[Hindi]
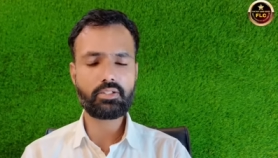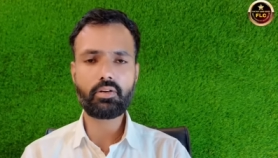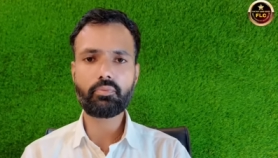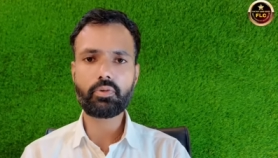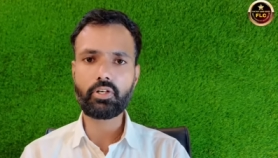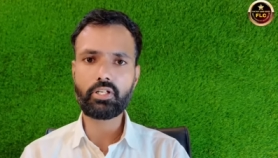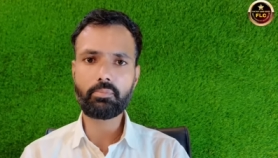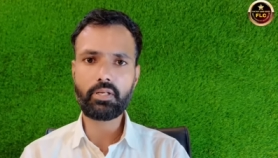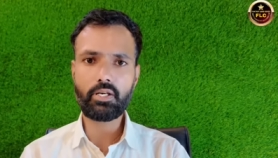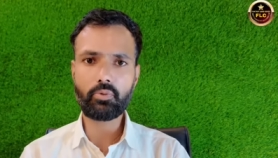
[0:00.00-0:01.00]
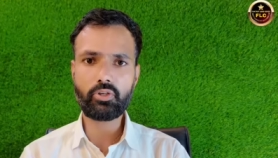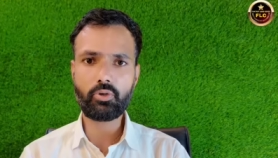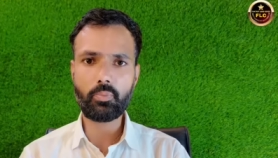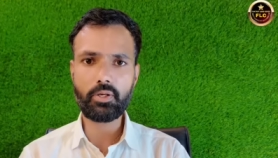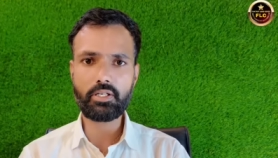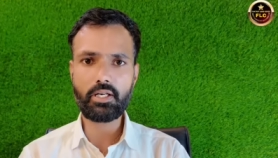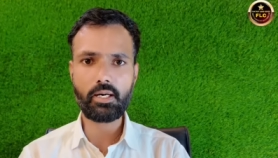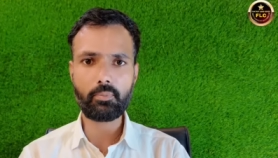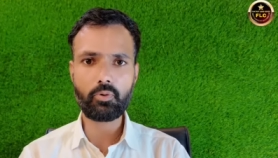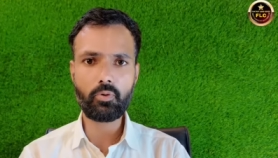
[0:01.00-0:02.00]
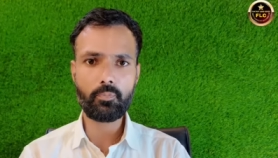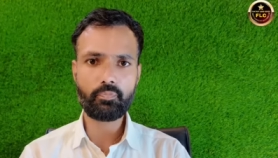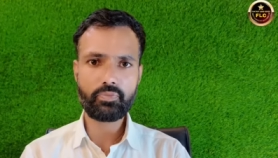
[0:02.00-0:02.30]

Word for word: सिर्फ ड्रीम इलेवन के ऊपर ही आपको